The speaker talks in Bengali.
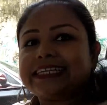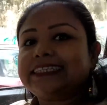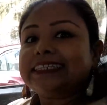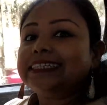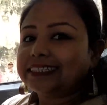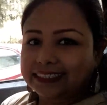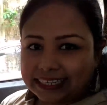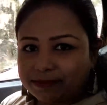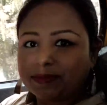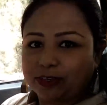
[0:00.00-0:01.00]
আজকে থার্ড
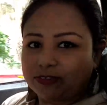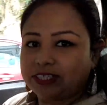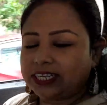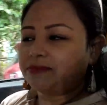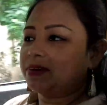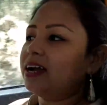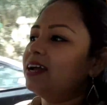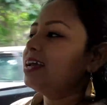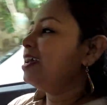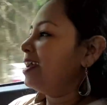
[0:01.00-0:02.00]
ডে বেরোচ্ছি আমরা
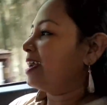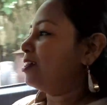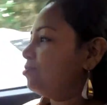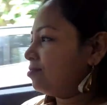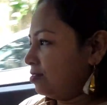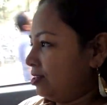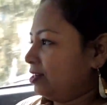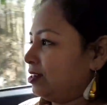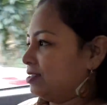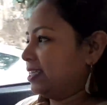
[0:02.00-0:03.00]
কারণ
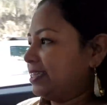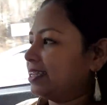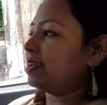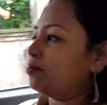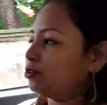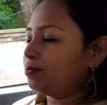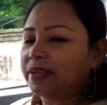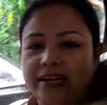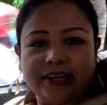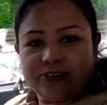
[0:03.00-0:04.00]
যেদিনকে প্রথম
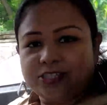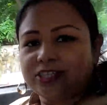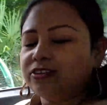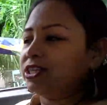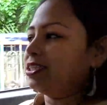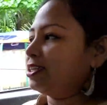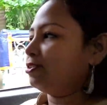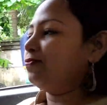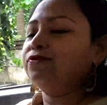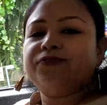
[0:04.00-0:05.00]
কেনা হয়েছিল
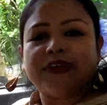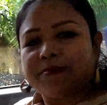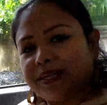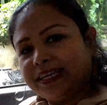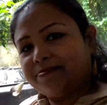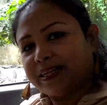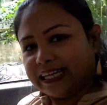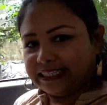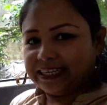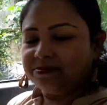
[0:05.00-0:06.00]
সেদিনকে তো ফুল ফ্যামিলি আমরা
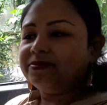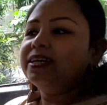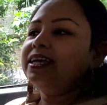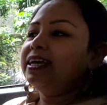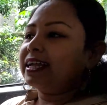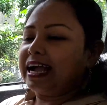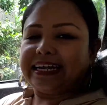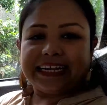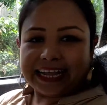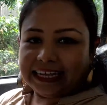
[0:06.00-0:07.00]
গেছিলাম
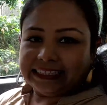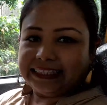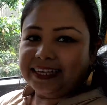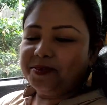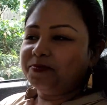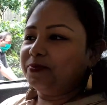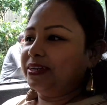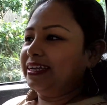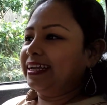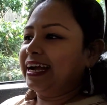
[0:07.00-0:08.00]
গাড়িটাকে আনতে
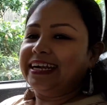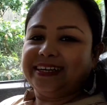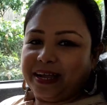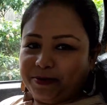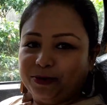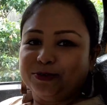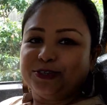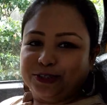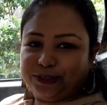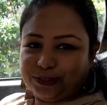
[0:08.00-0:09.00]
মানে গাড়ি আমার নতুন
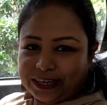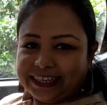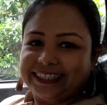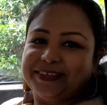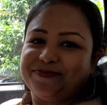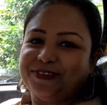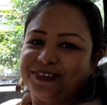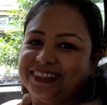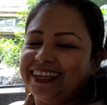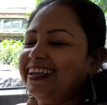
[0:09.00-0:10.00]
সদস্যকে রিসিভ
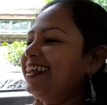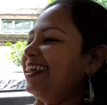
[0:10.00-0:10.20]
করতে